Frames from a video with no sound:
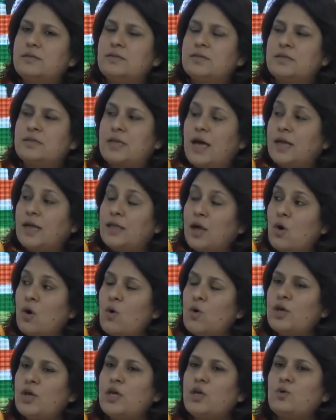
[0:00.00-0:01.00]
ज्यादा
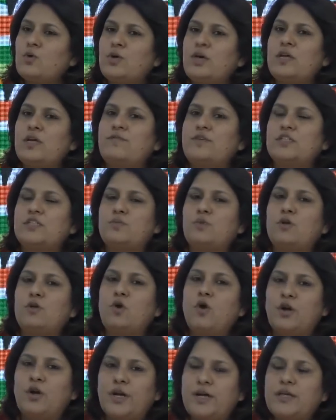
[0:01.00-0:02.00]
होगी क्योंकि
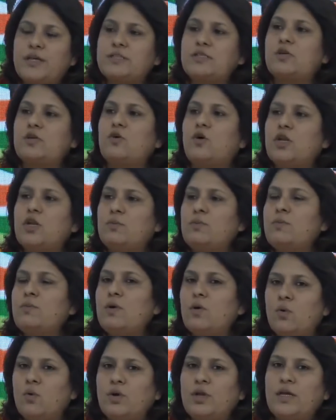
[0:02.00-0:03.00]
इन्वेस्टमेंट ऑलरेडी इस इकोनॉमी
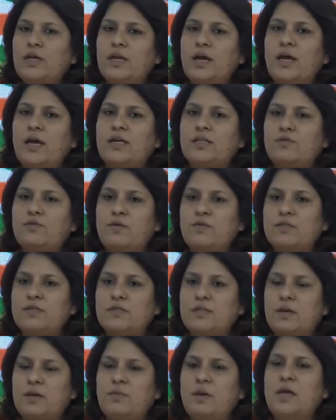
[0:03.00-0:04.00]
में हो नहीं रहा है
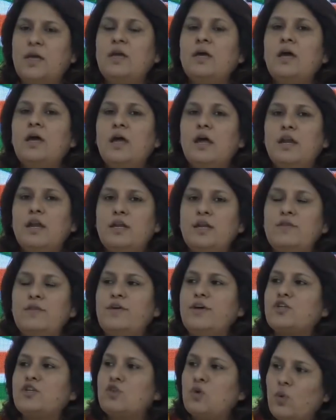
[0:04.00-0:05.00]
अर्थव्यवस्था में
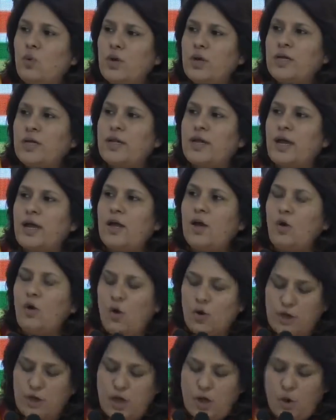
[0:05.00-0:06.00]
निवेश हो नहीं रहा है
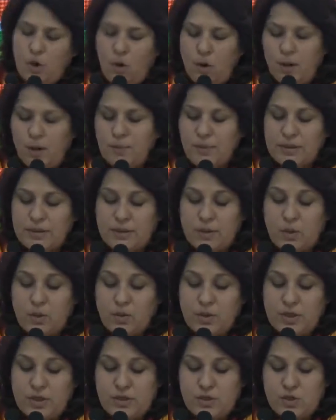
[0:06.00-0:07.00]
और ये और बदतर
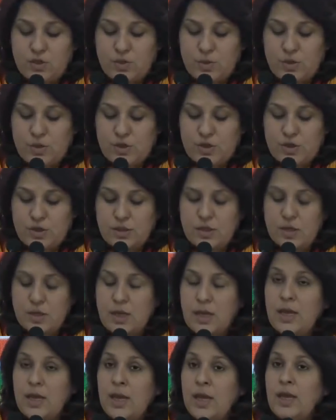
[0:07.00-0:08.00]
होगी सिचुएशन
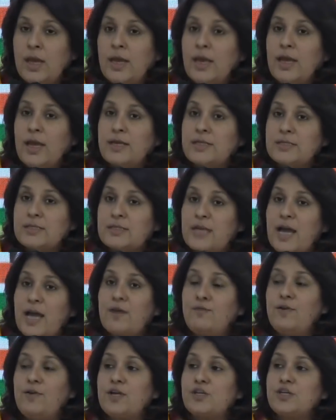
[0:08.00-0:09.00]

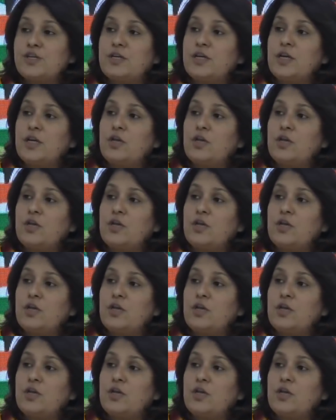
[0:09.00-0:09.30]
स्टैगफ्लेशन के